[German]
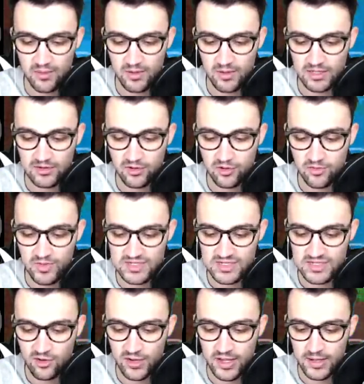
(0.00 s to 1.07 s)
Aber da drüben
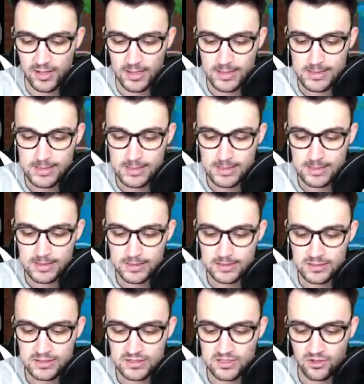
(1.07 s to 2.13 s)
ist auch einer.
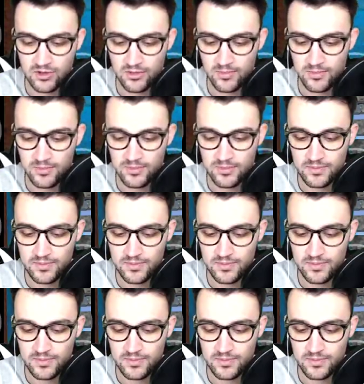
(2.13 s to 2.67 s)
So.